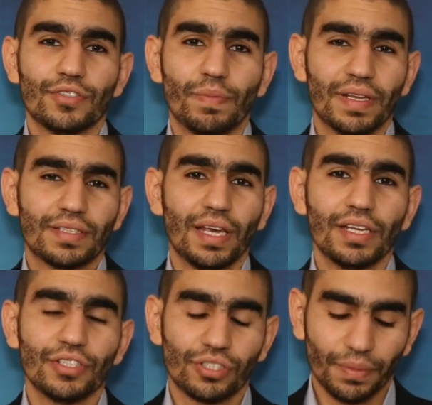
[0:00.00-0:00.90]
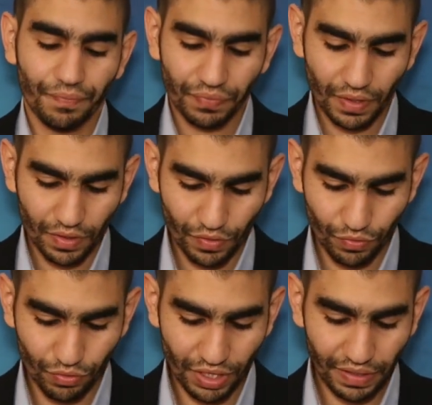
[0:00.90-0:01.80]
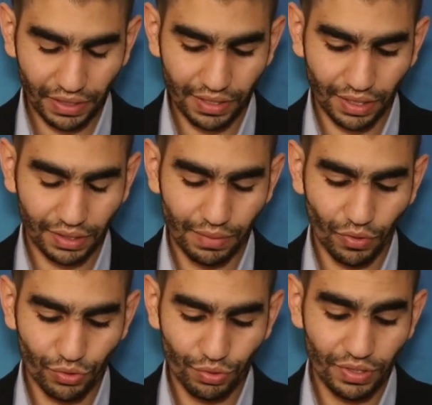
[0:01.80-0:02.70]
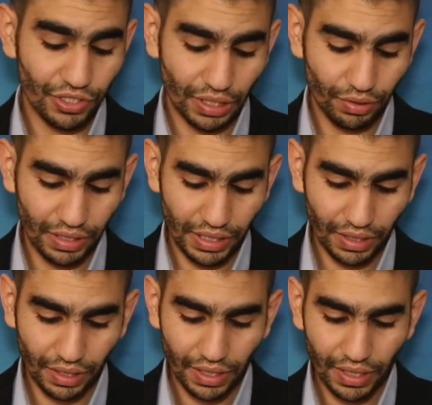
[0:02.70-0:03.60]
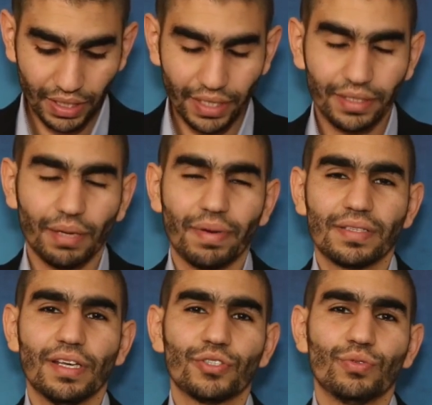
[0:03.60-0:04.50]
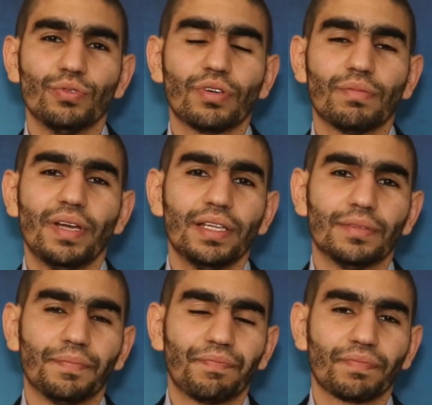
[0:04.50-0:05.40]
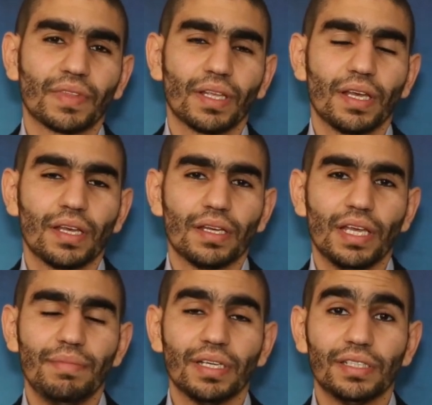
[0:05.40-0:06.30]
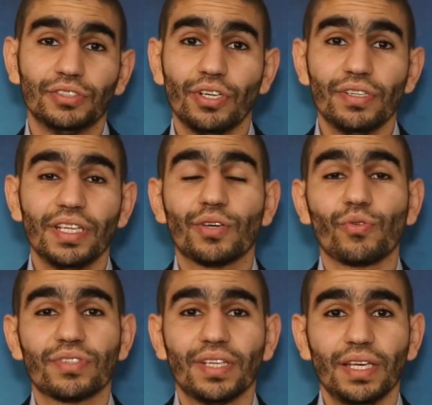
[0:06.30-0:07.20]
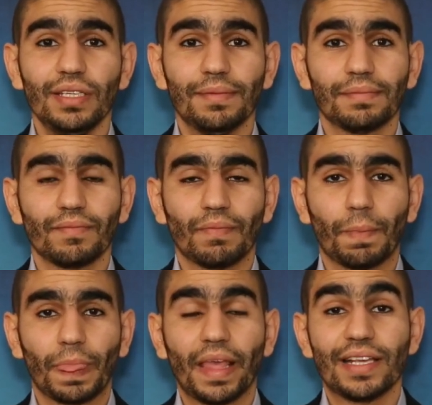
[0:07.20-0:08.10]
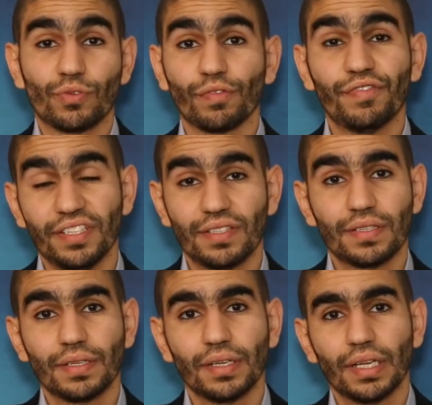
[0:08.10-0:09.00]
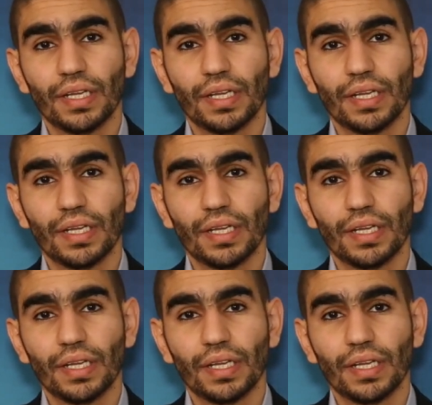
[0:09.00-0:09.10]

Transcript: Ce passage, vous avez très certainement dû déjà le lire, est un passage où Luqman eh bien, donne des conseils à son fils.